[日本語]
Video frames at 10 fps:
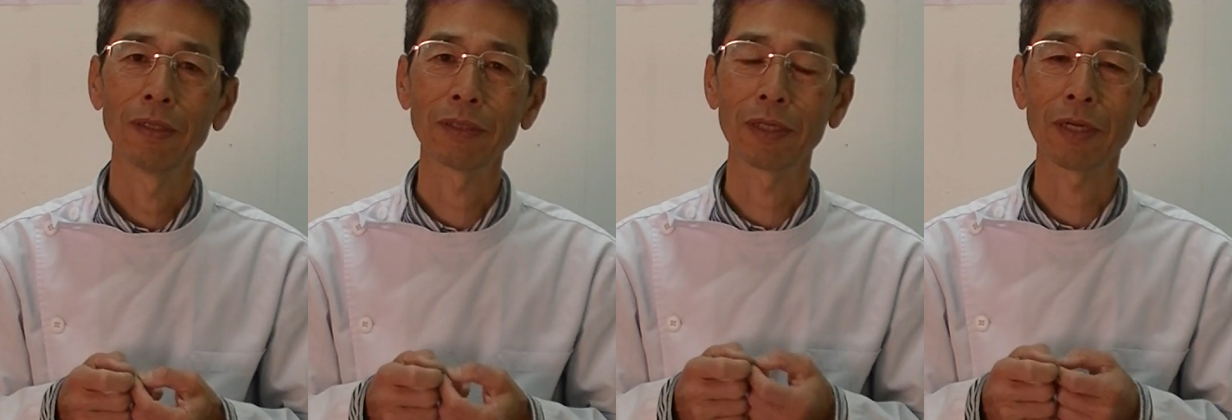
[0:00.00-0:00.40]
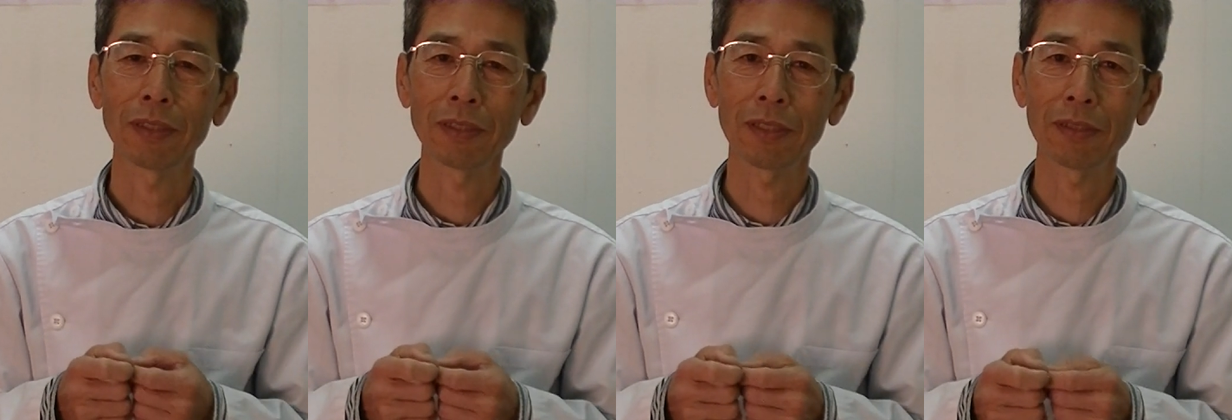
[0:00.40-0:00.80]
ですから患
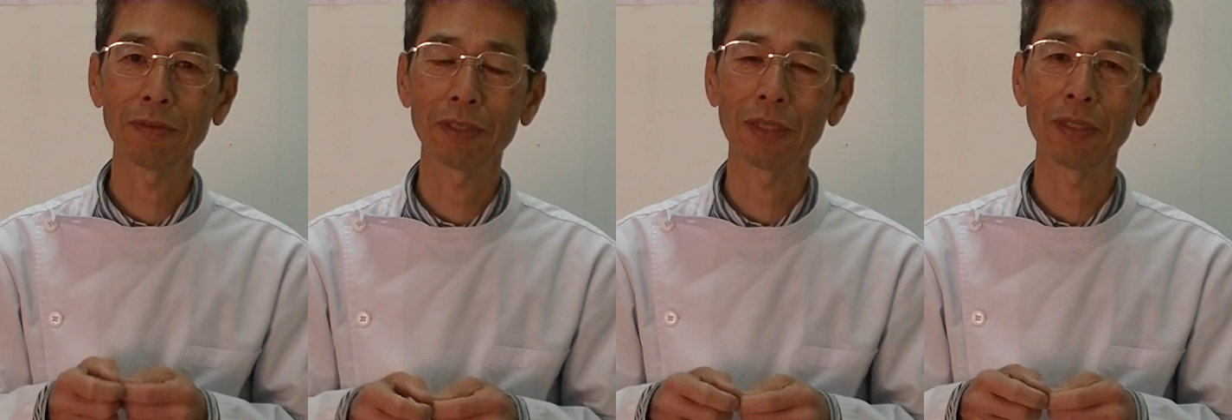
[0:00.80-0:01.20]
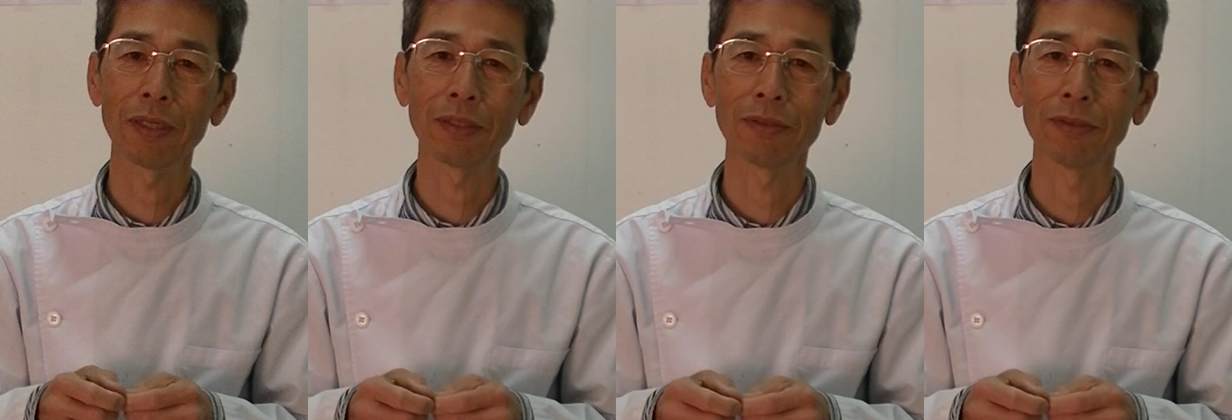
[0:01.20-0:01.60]
者さんには千
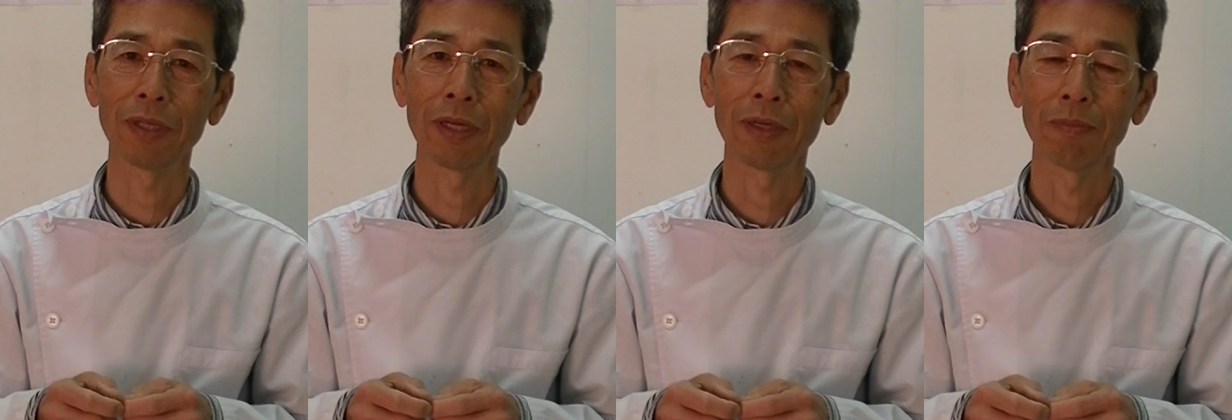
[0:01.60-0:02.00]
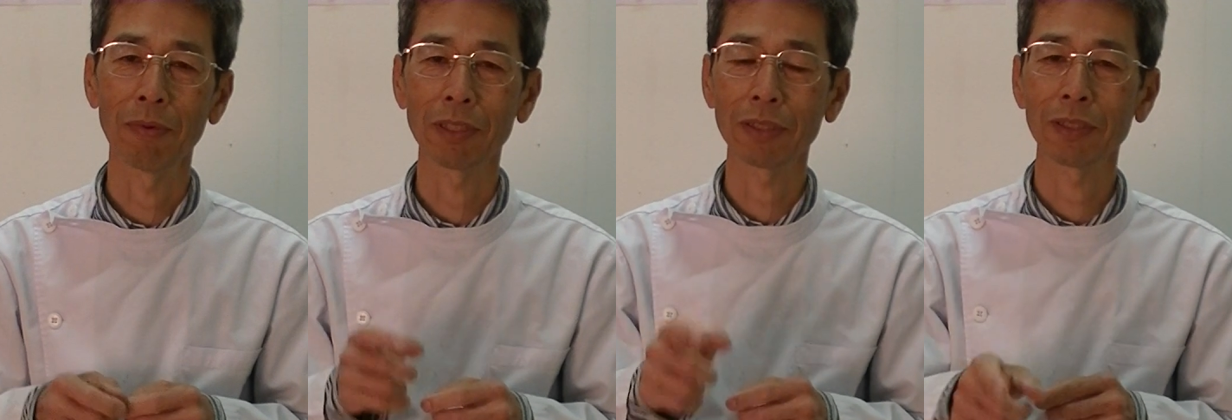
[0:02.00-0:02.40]
年級で、ま
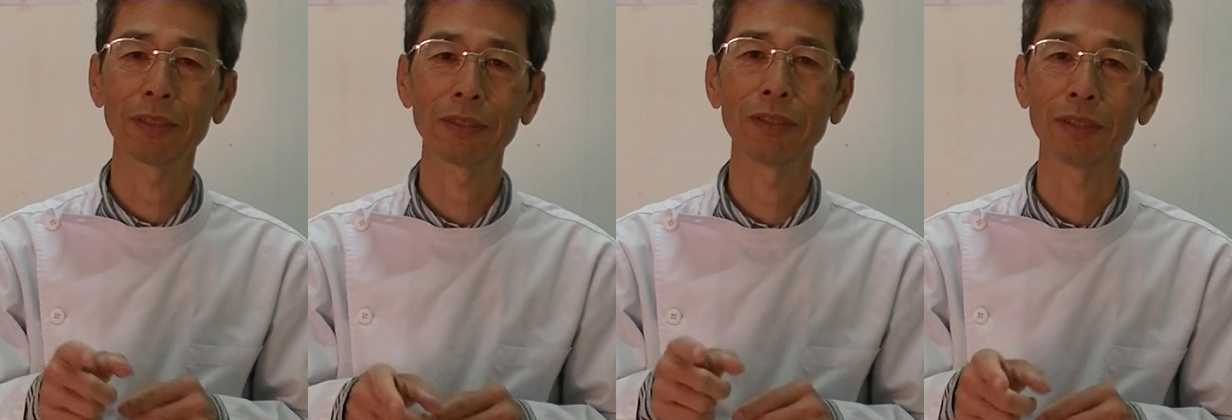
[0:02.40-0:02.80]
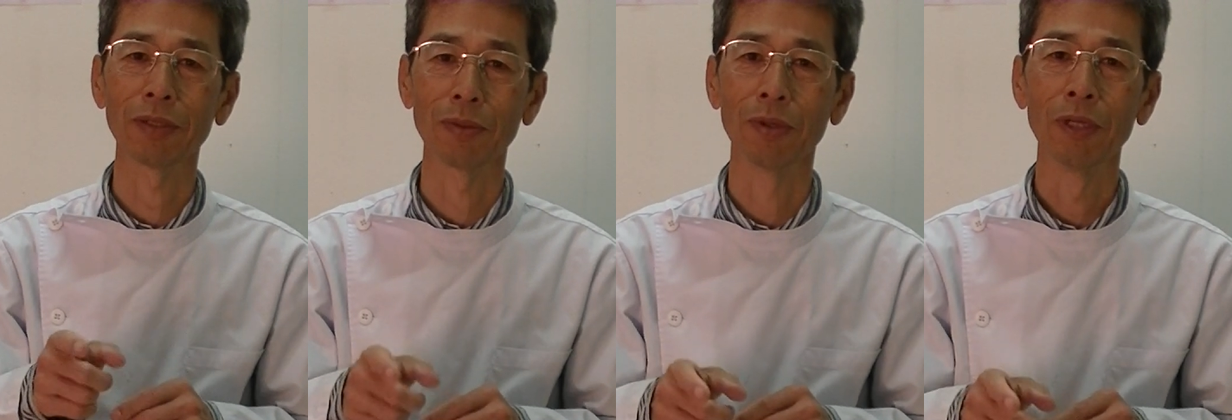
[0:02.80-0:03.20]
あ、私が指示した
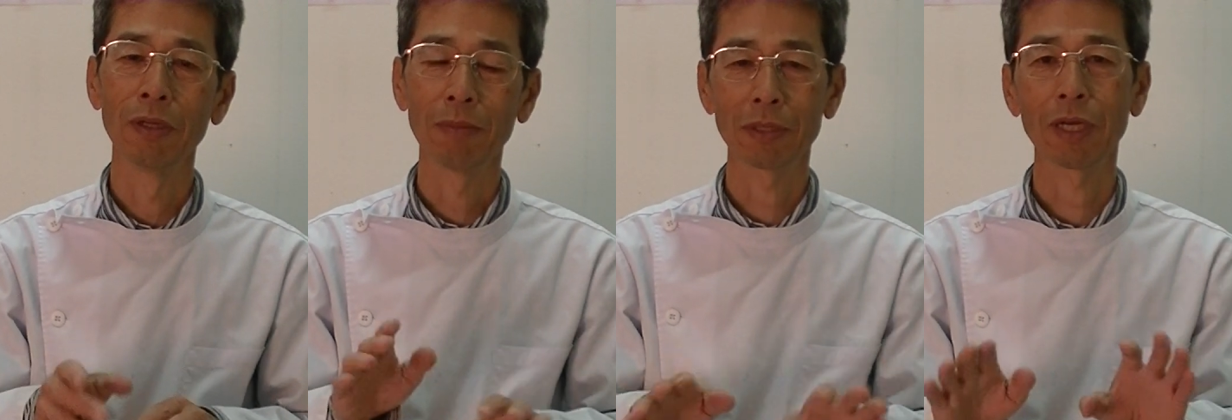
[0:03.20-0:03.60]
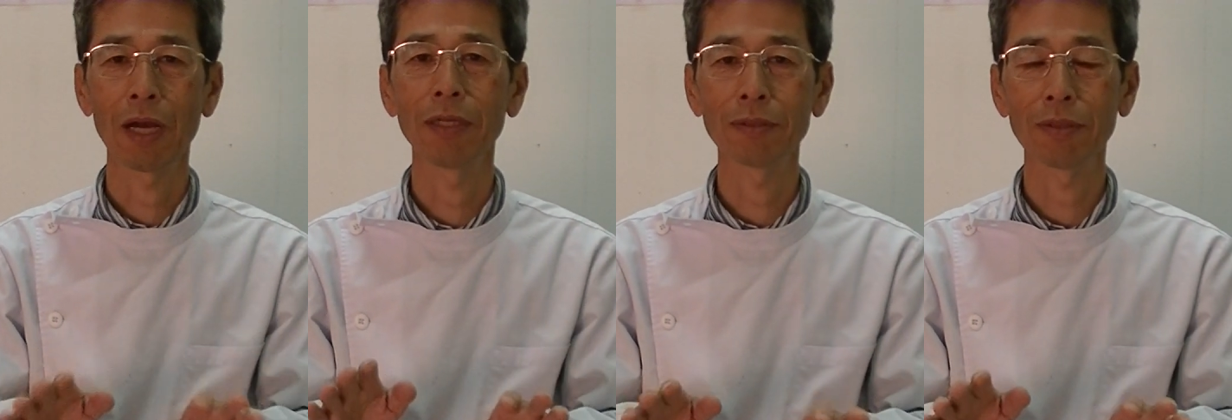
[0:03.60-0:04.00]
ところ、まあ、差
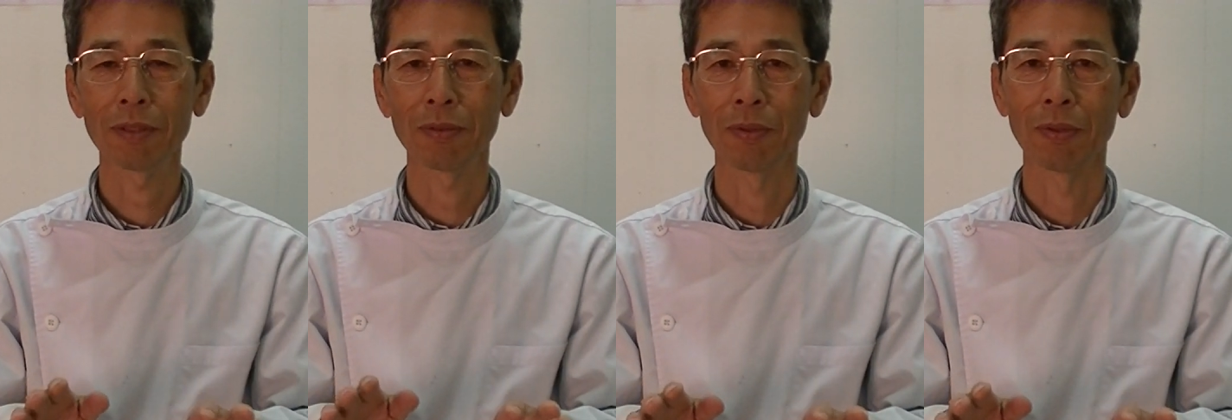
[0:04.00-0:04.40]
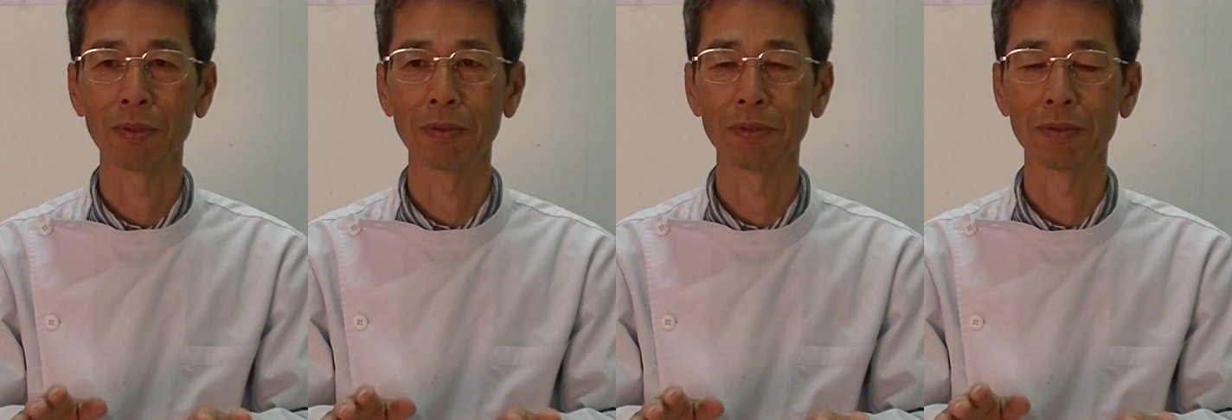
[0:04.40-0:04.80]
がありそうなとこ
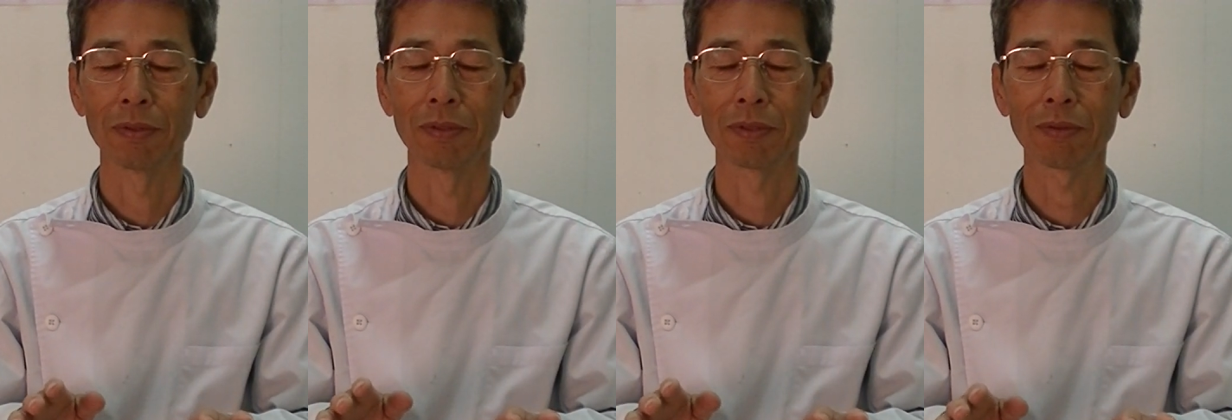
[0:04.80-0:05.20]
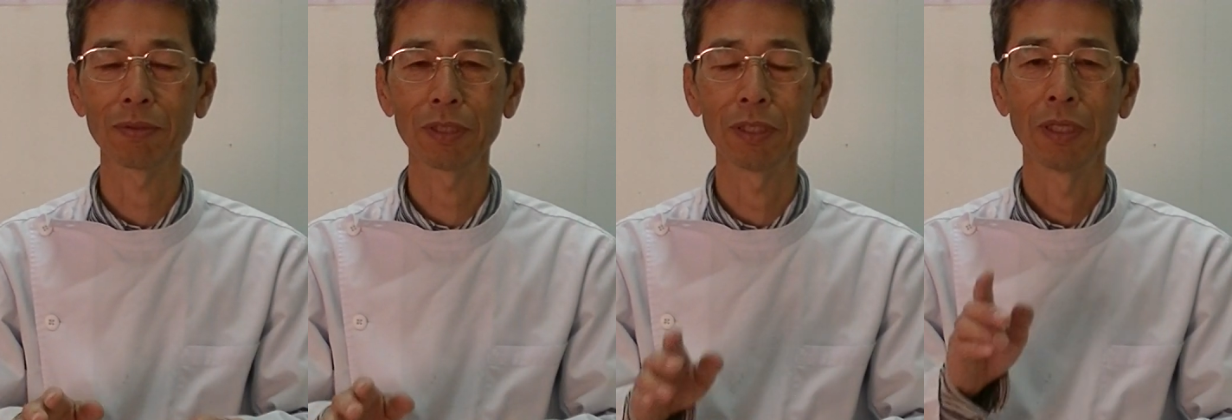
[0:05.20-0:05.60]
ろそ
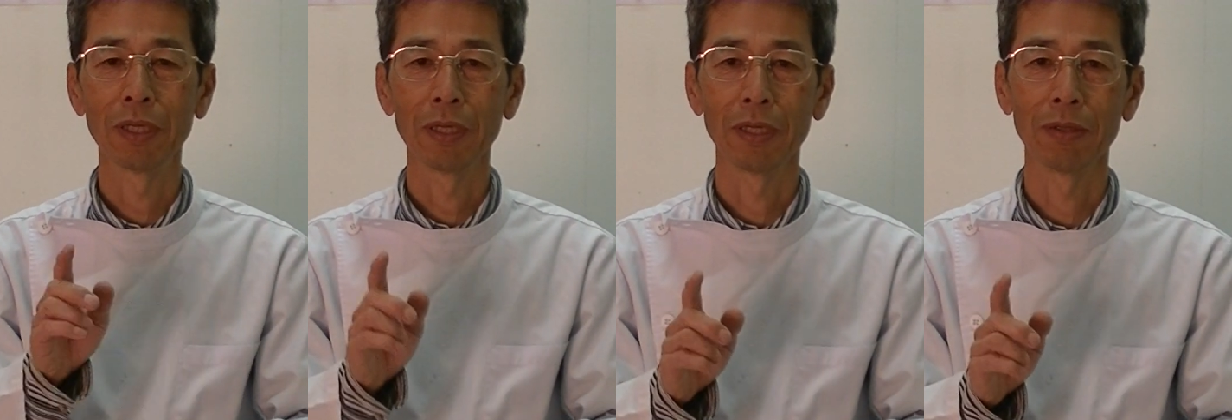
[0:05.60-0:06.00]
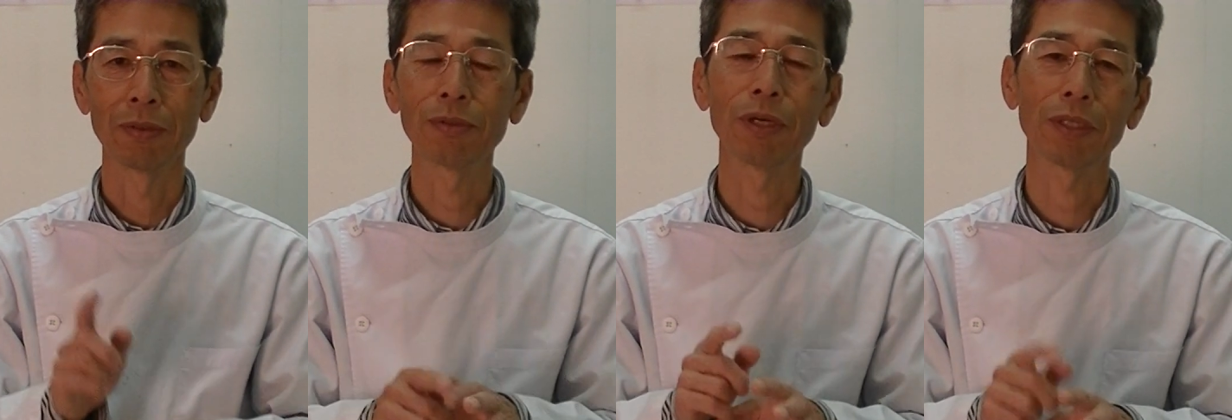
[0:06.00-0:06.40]
こに、えー、
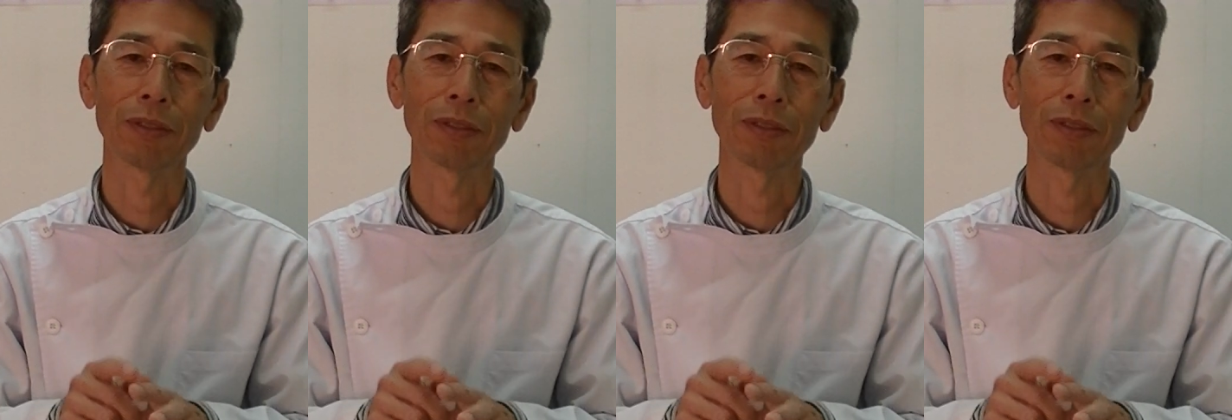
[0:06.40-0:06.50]
お灸をやって